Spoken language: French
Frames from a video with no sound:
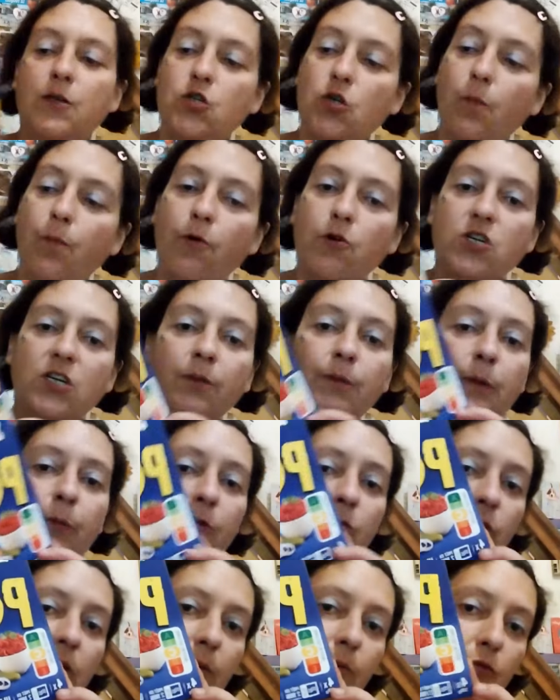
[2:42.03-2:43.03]
J'en prends jamais
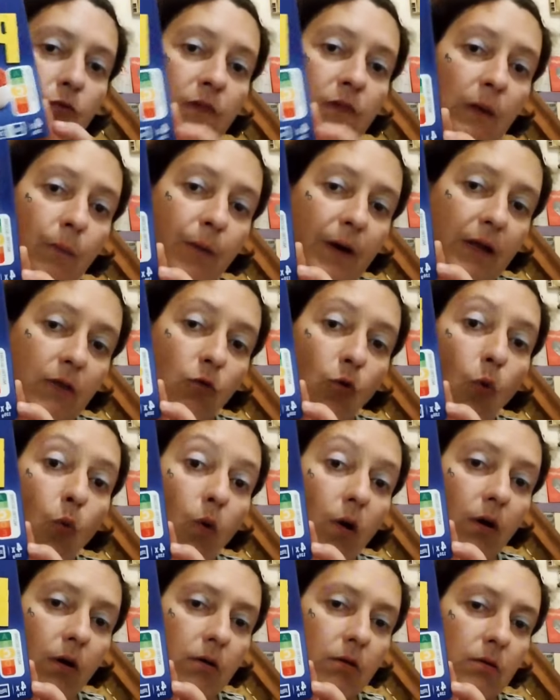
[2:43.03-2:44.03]
parce que d'habitude c'était par
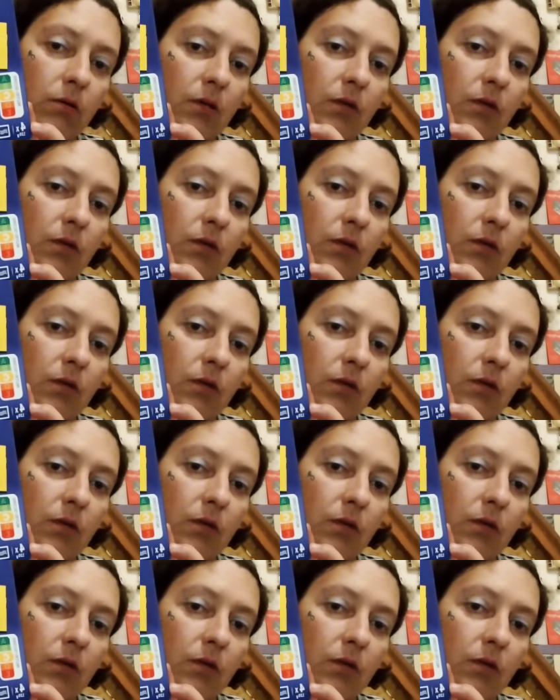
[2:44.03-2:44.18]
3.